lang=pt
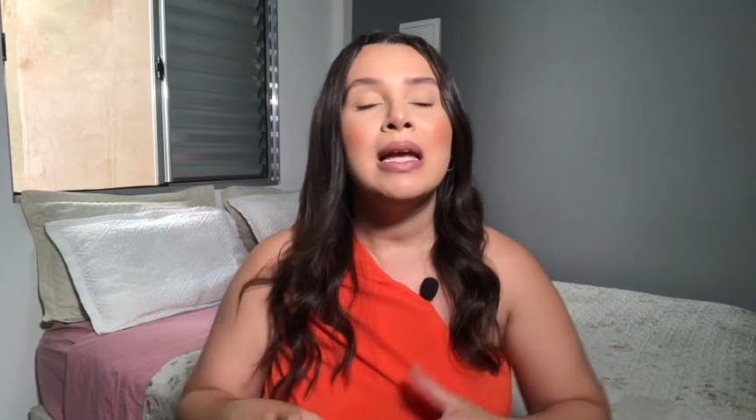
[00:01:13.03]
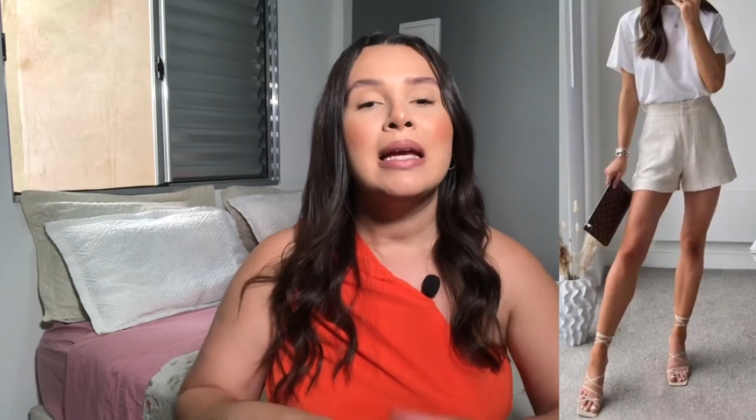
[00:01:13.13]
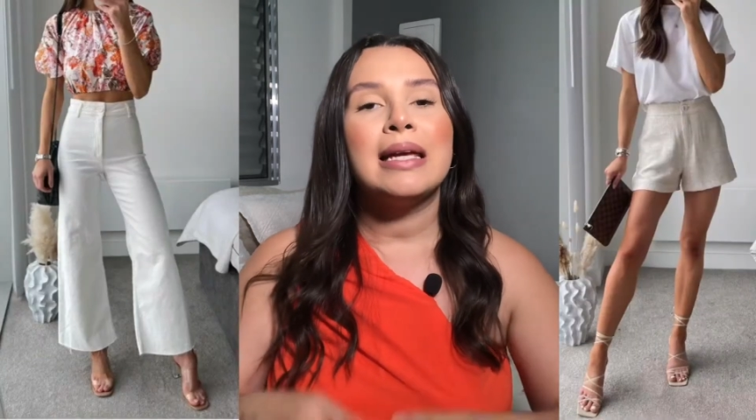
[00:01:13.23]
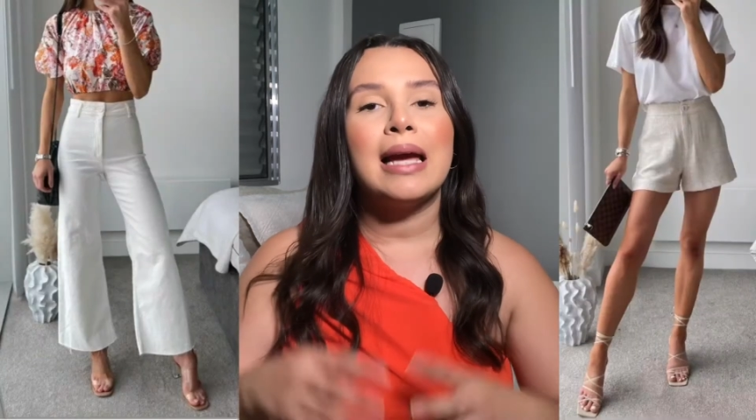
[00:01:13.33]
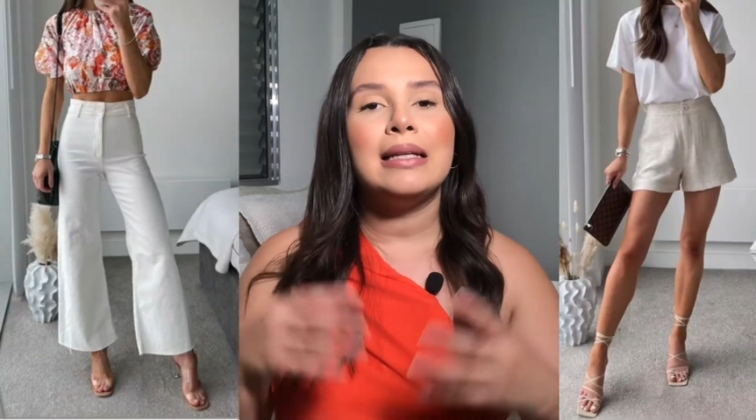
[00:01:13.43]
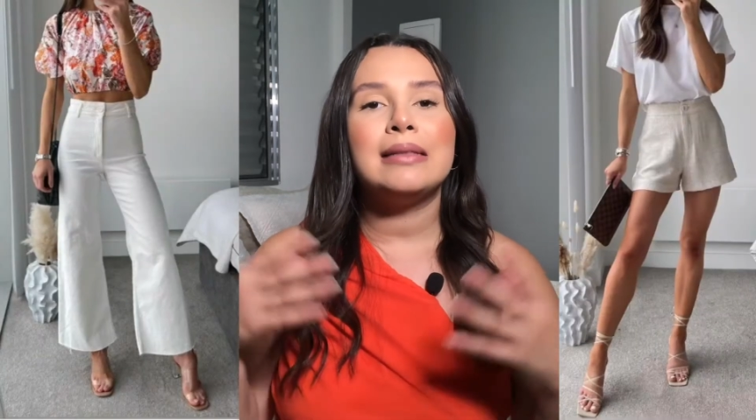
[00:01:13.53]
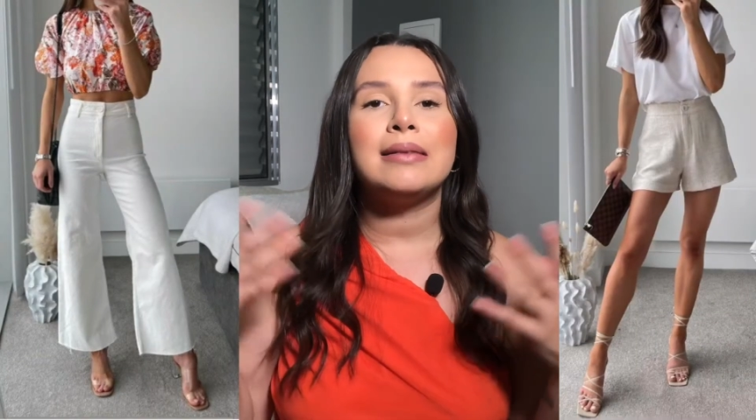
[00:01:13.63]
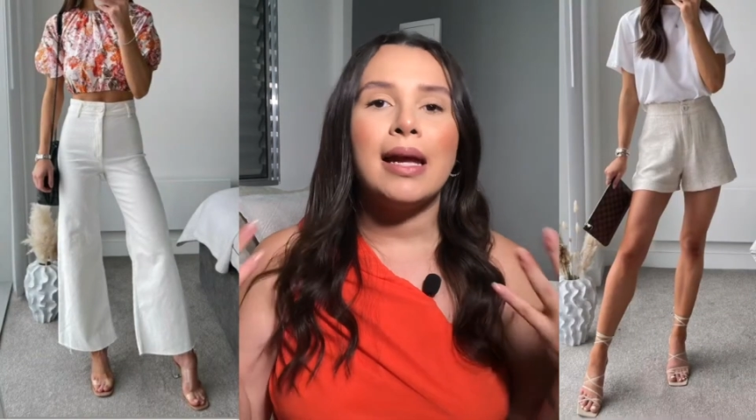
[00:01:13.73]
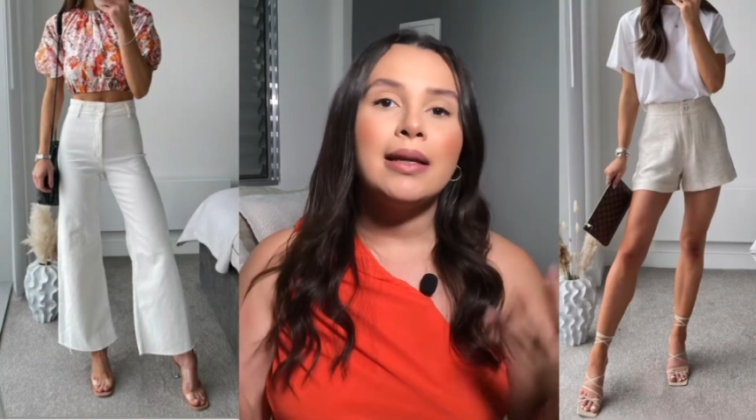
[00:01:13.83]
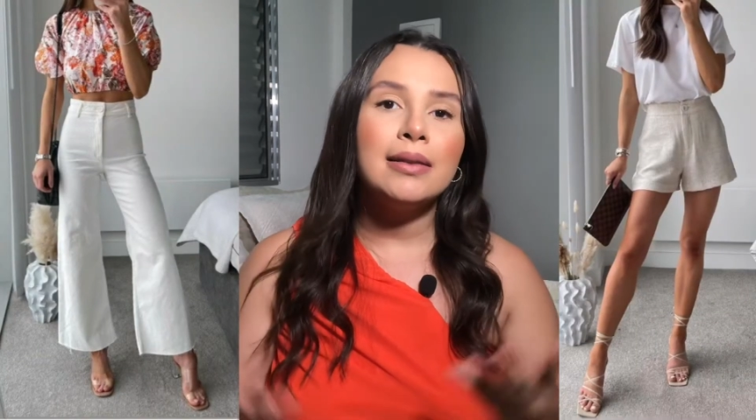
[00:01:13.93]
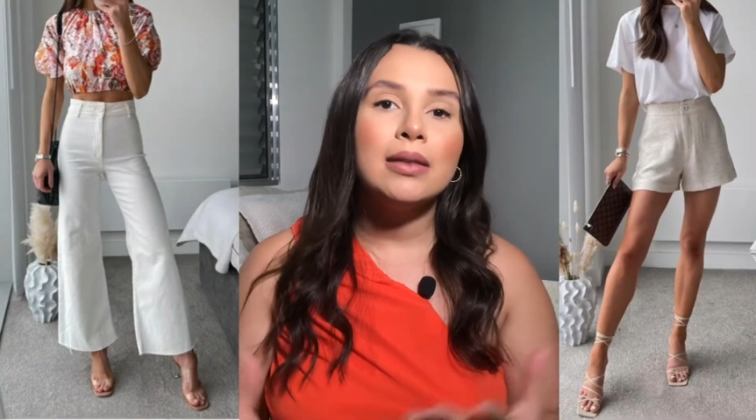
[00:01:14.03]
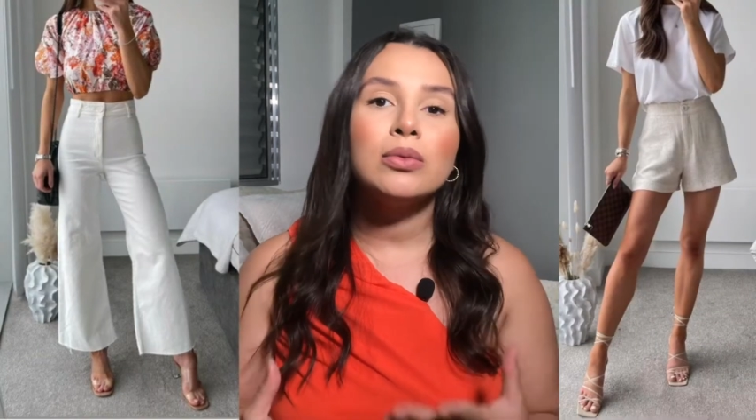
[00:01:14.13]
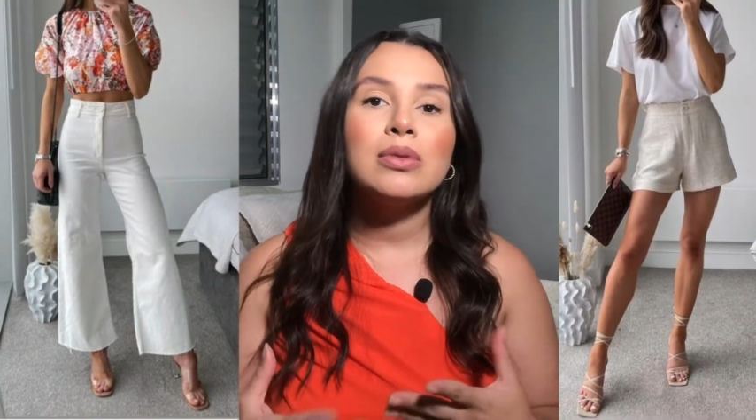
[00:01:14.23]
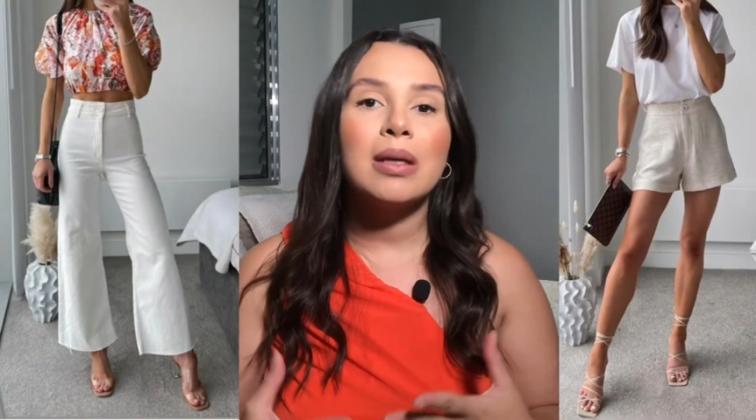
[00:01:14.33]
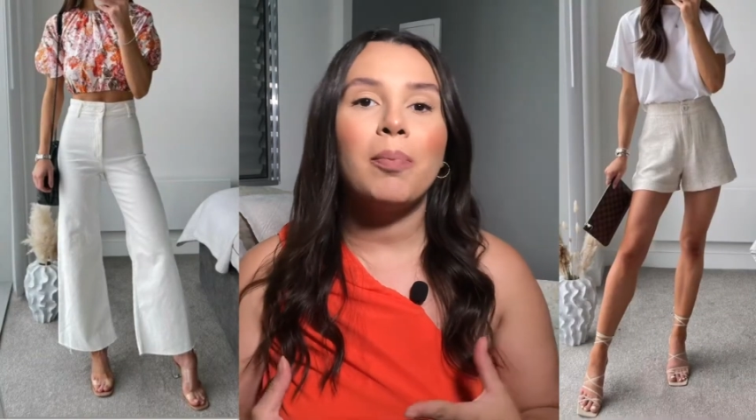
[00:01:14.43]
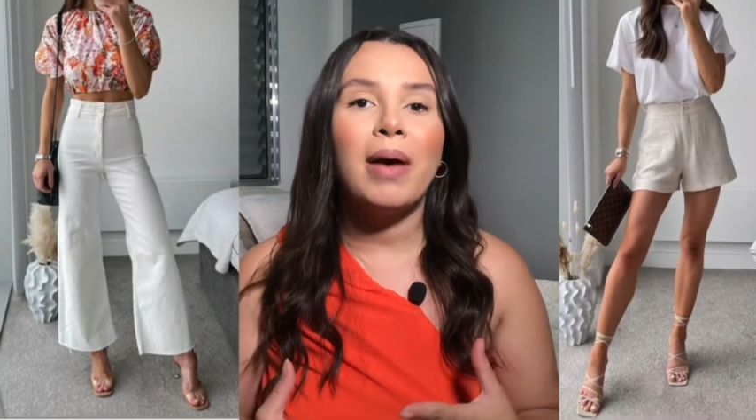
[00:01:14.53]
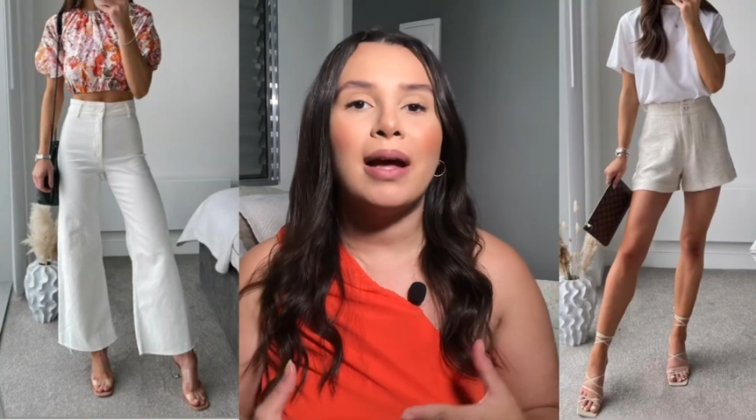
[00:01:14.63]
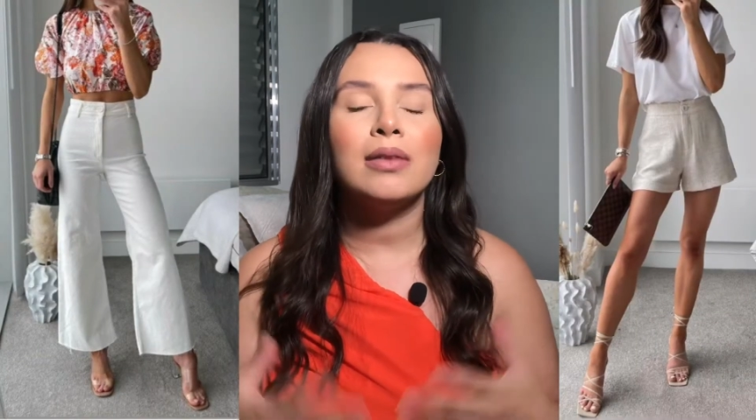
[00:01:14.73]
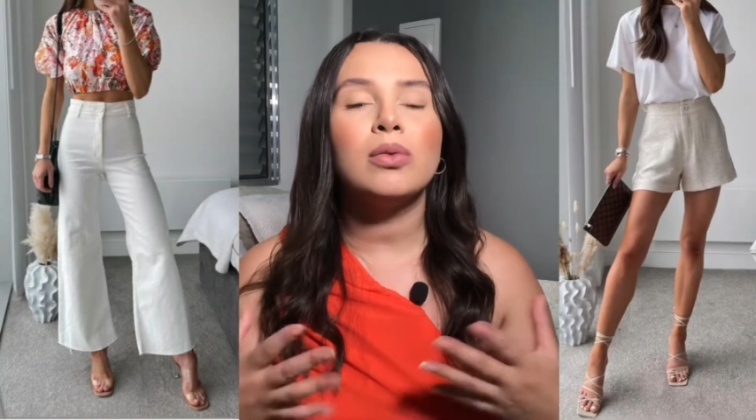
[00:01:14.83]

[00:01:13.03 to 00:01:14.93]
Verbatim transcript: que ali então um sapato,